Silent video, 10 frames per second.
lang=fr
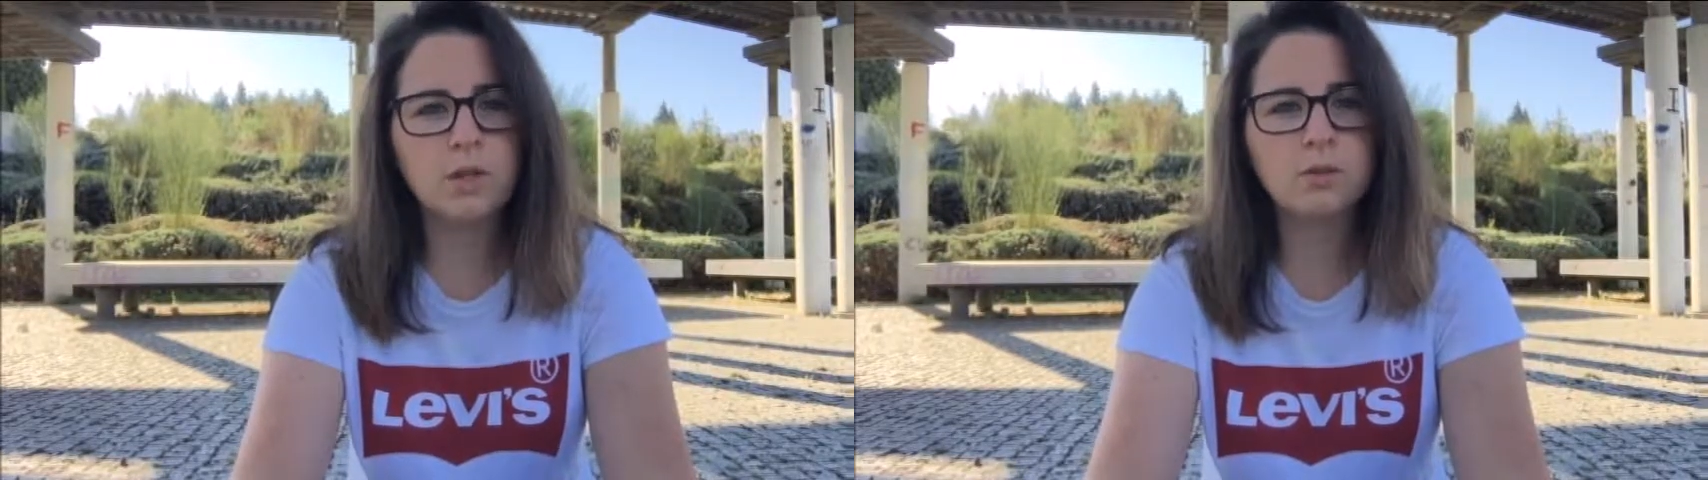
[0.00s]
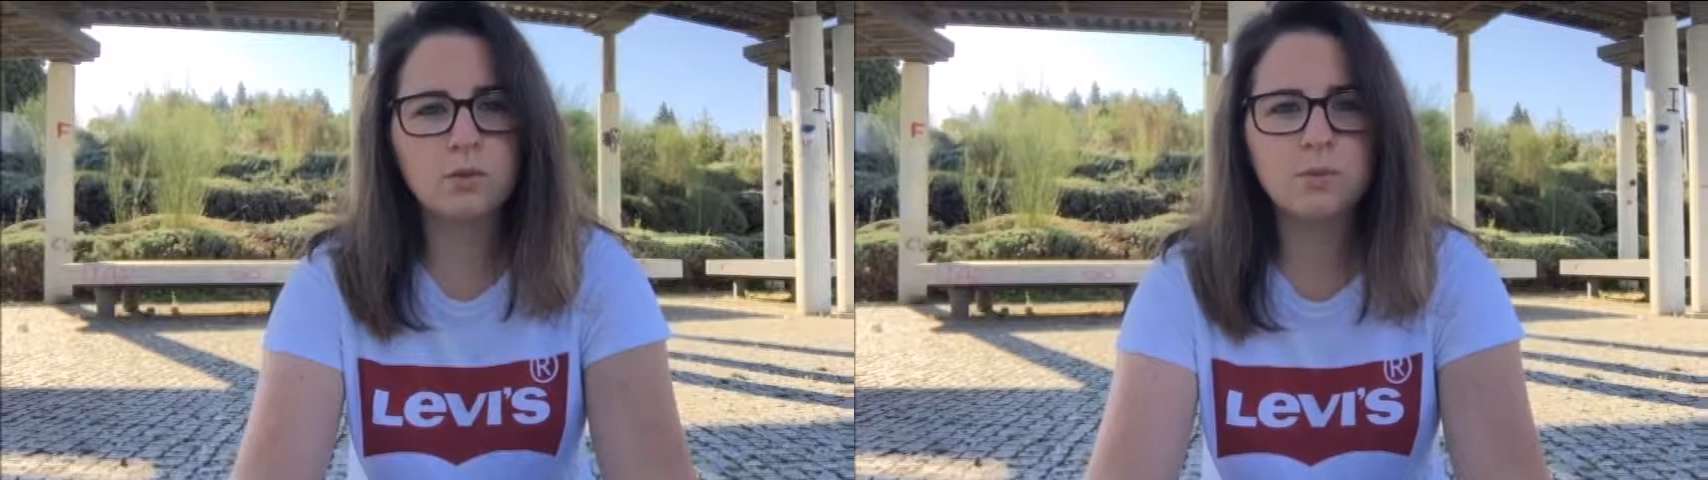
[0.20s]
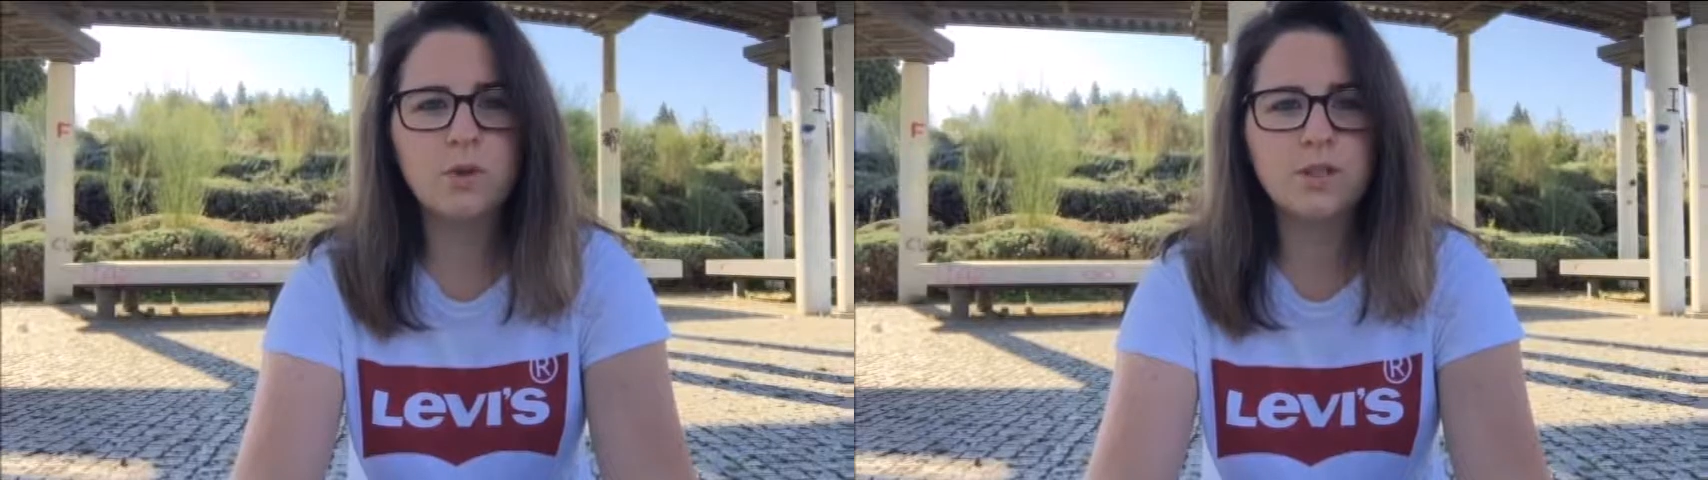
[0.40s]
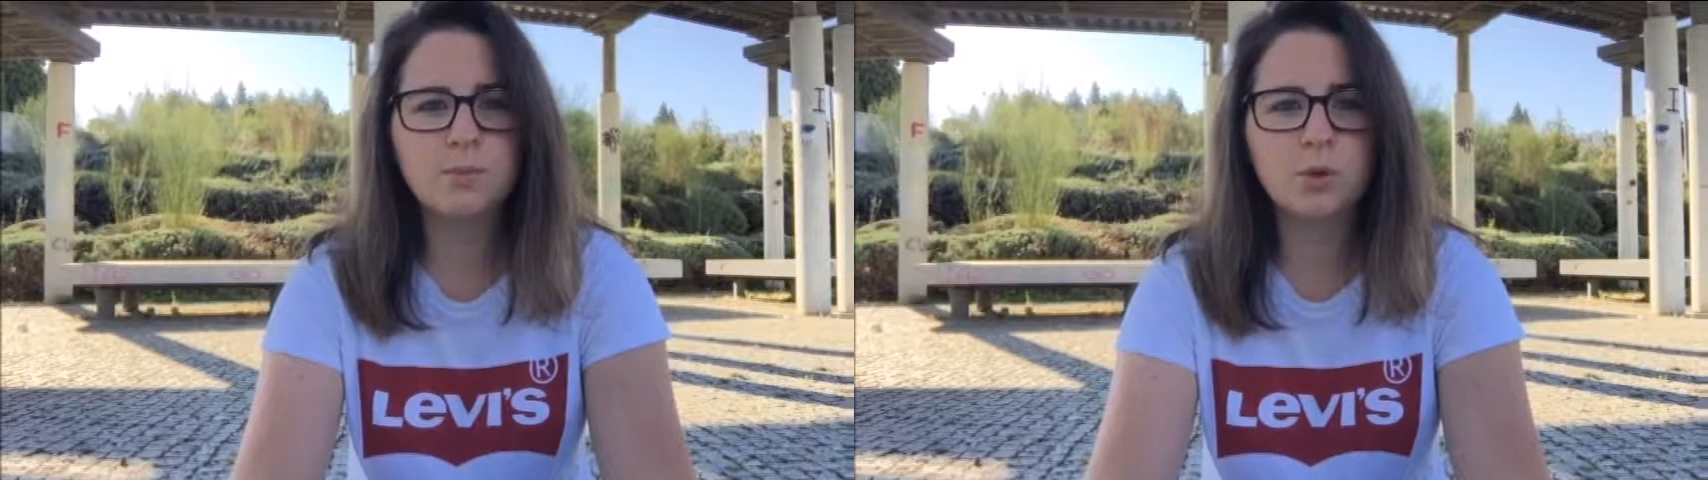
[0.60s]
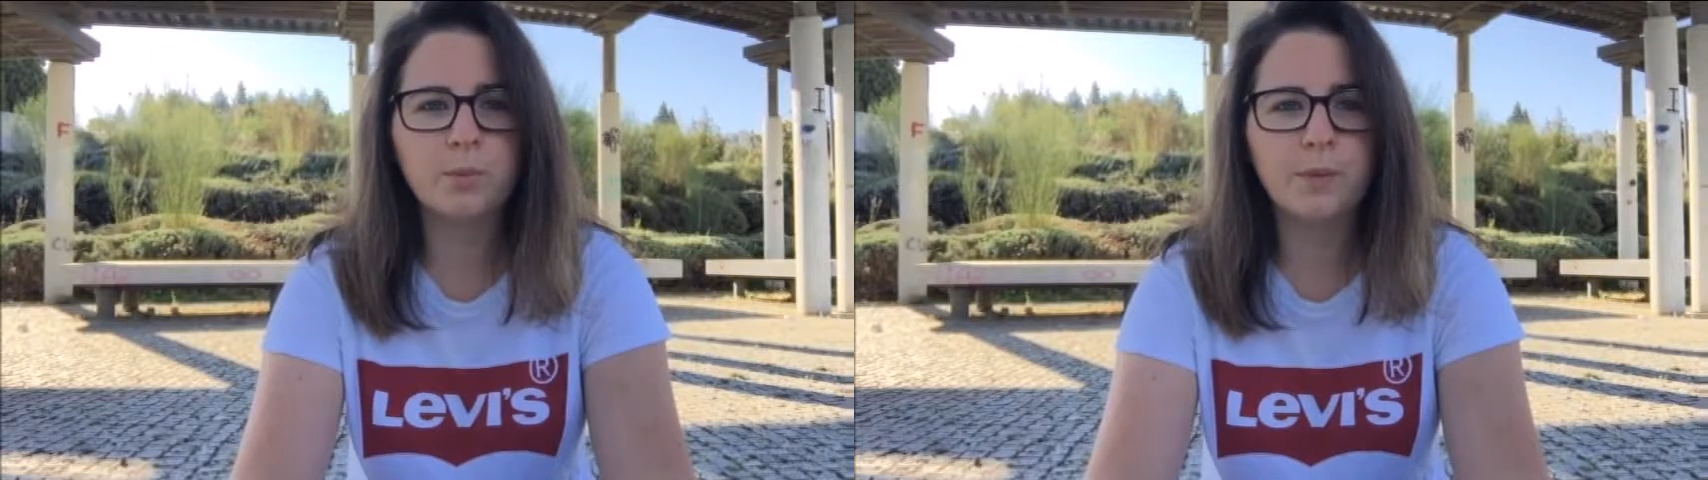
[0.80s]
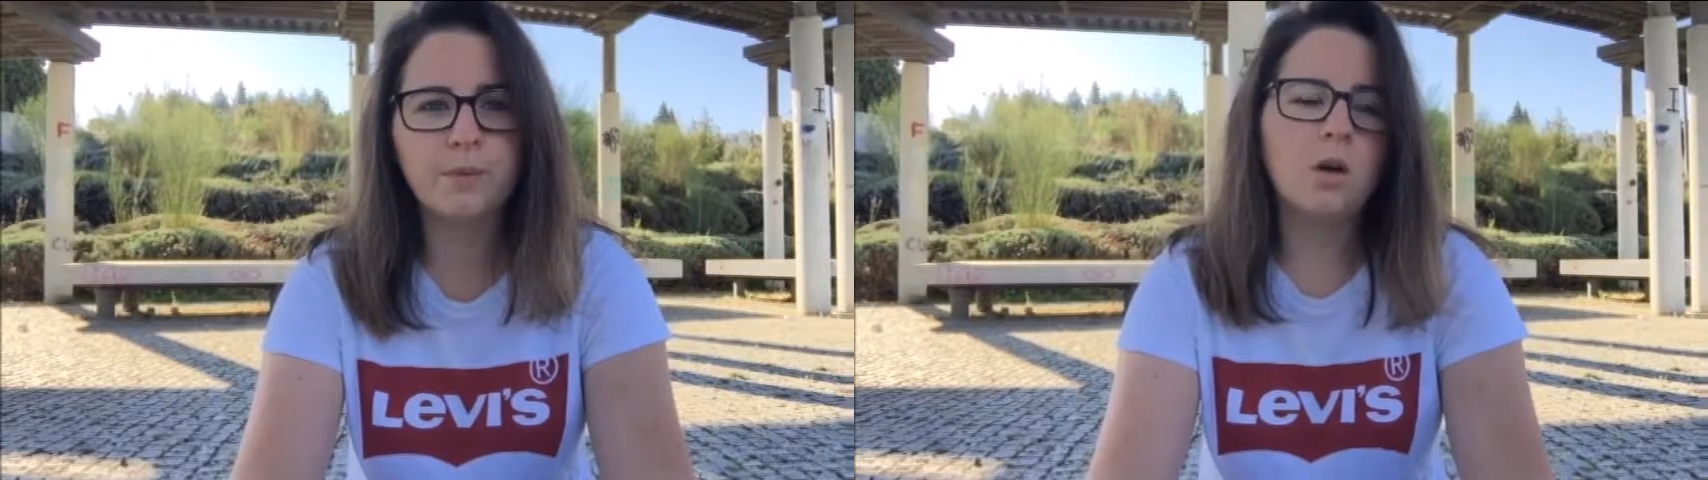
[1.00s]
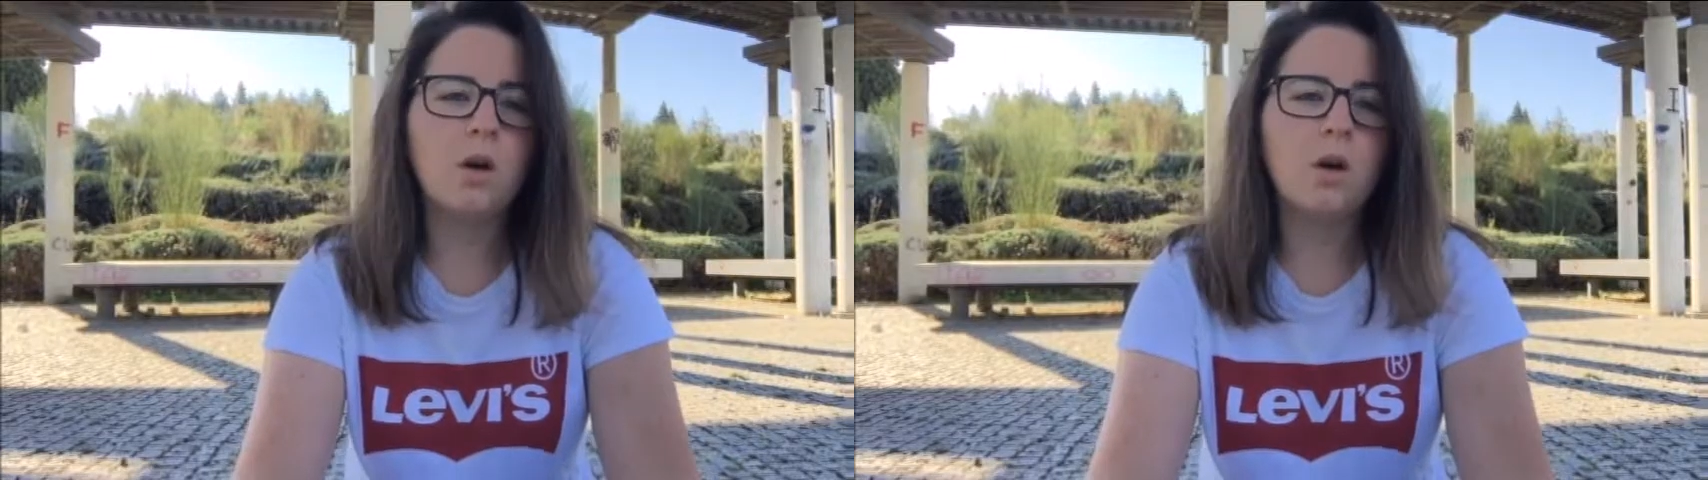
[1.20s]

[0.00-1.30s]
veux être une fois diplômée.